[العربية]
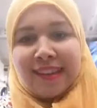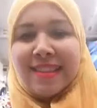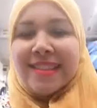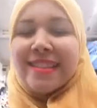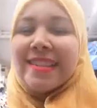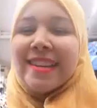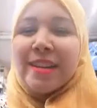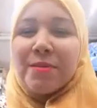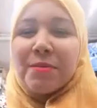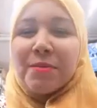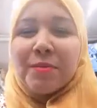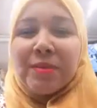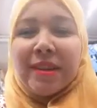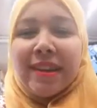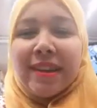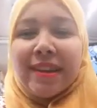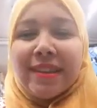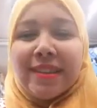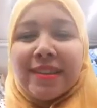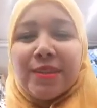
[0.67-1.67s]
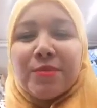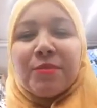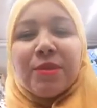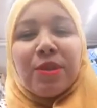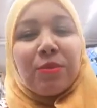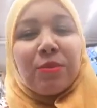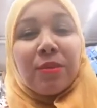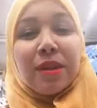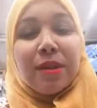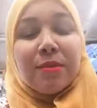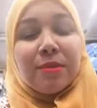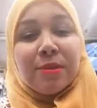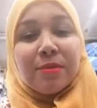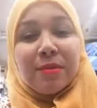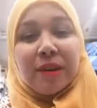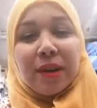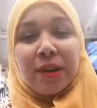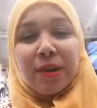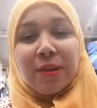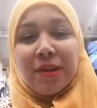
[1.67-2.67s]
سلام البنات من
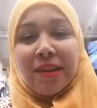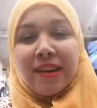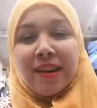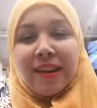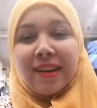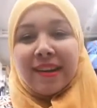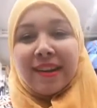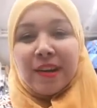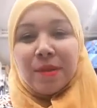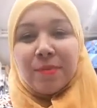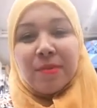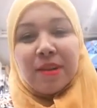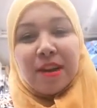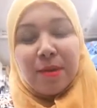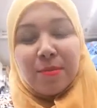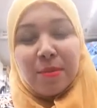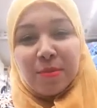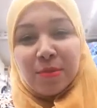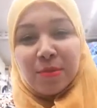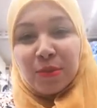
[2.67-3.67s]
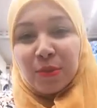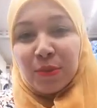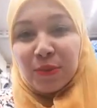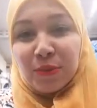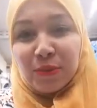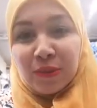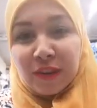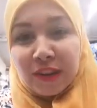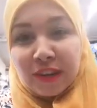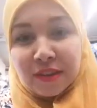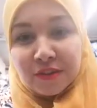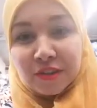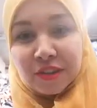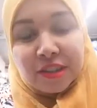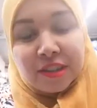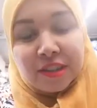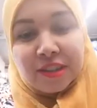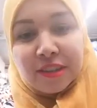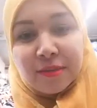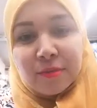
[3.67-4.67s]
كاملين بخير وعلى خير مرحبا بكم في
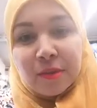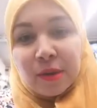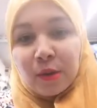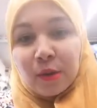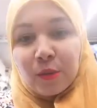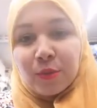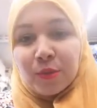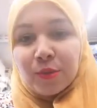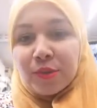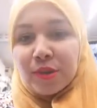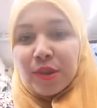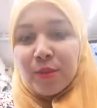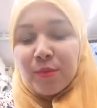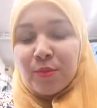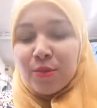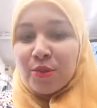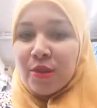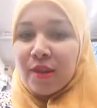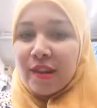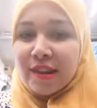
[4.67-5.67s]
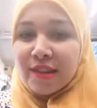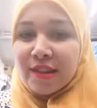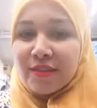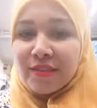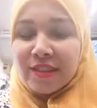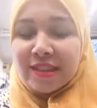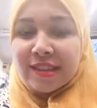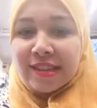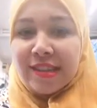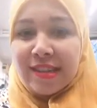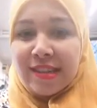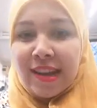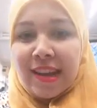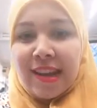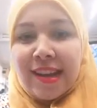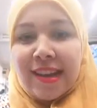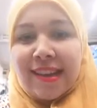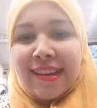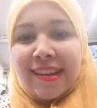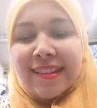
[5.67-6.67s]
لايف جديد معكم يسرا مجوهرات فاسين
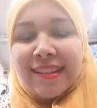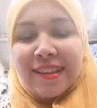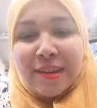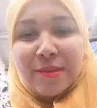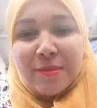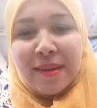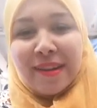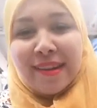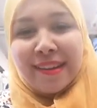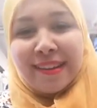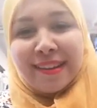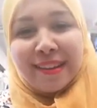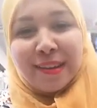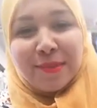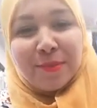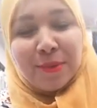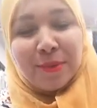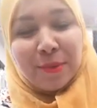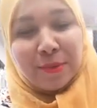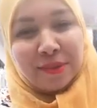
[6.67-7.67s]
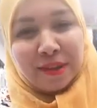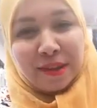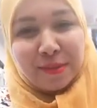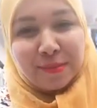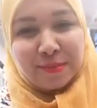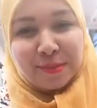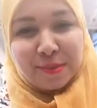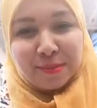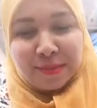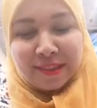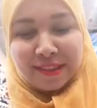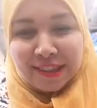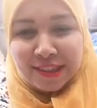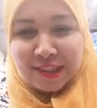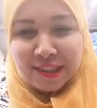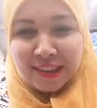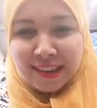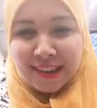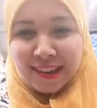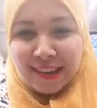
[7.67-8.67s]
حنايا محل كنبيعوا الذهب
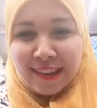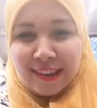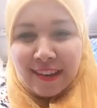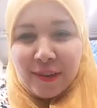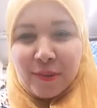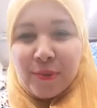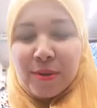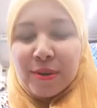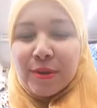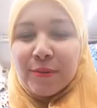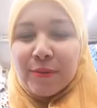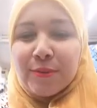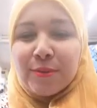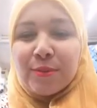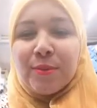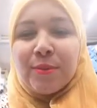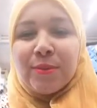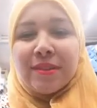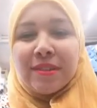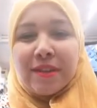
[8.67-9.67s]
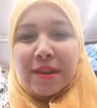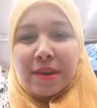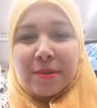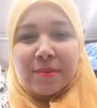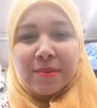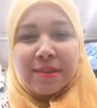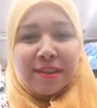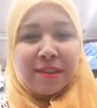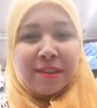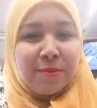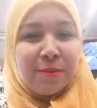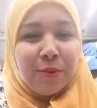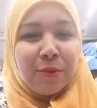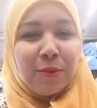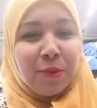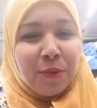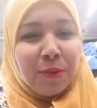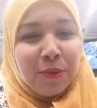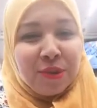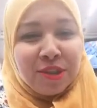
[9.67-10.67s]
18 كاره هو نفسه الذهب اللي
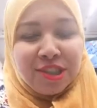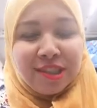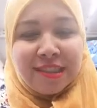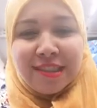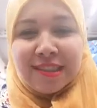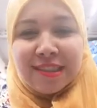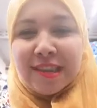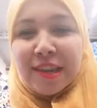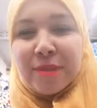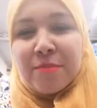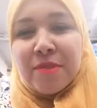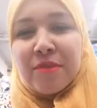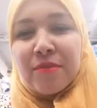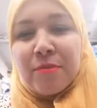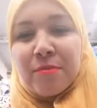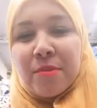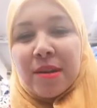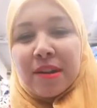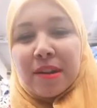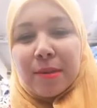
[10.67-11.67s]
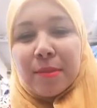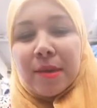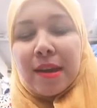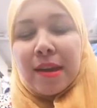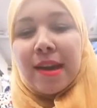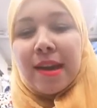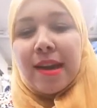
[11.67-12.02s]
كيبيعوا كلشي ذهبيه في المغرب